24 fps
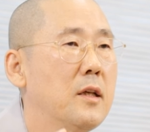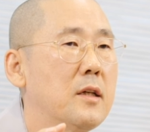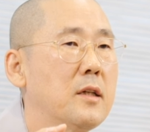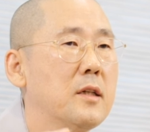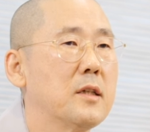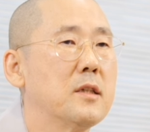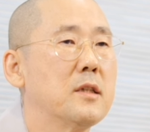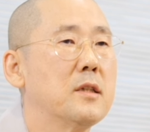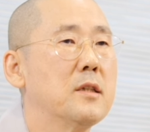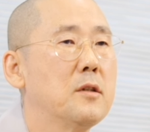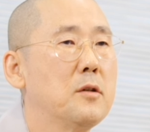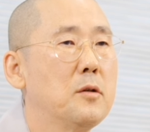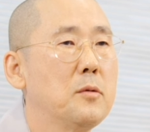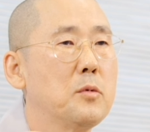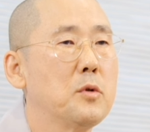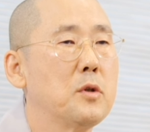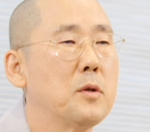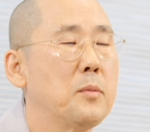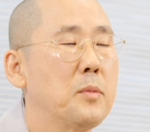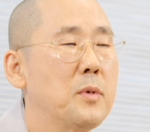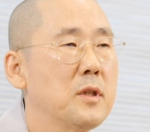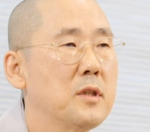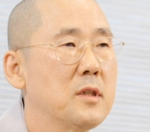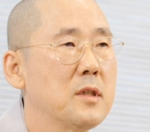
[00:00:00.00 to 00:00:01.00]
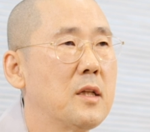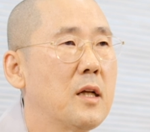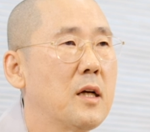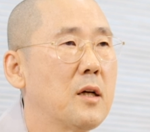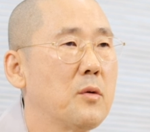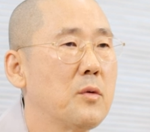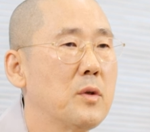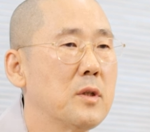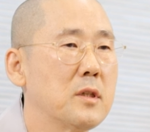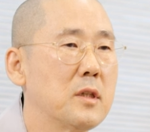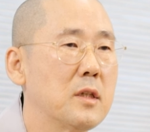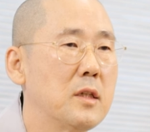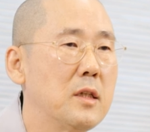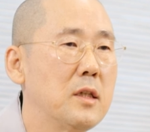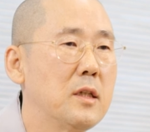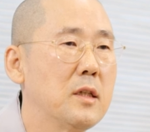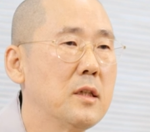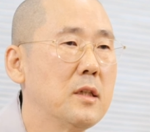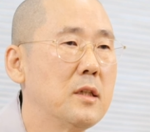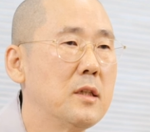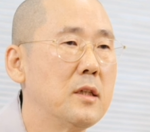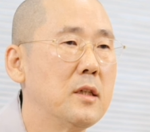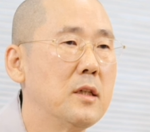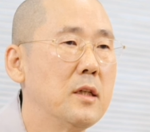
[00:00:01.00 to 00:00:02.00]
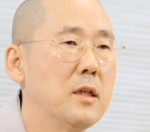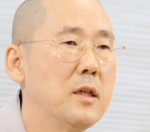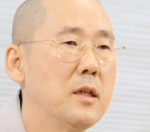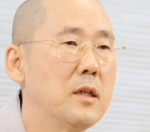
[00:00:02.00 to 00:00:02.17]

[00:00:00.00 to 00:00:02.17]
그거로부터 벗어나기 위해서는 이걸